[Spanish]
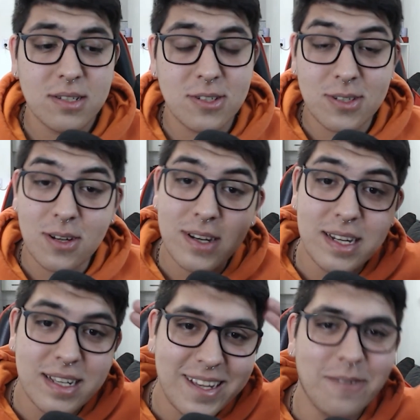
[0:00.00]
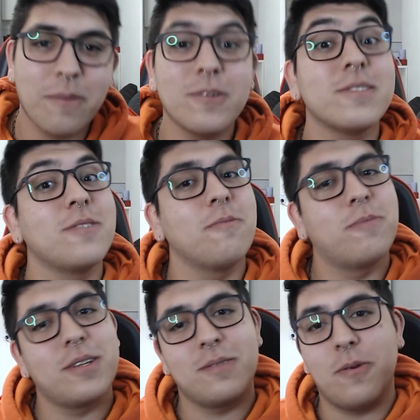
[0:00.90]
Yo soy Loren y nos vemos en un
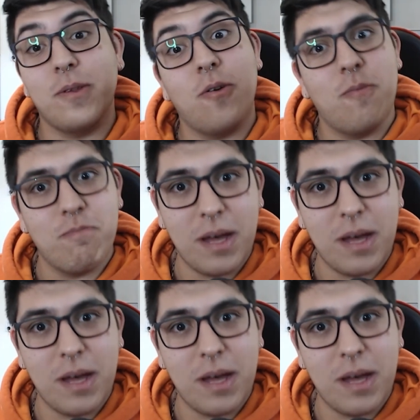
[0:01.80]
próximo video. Bye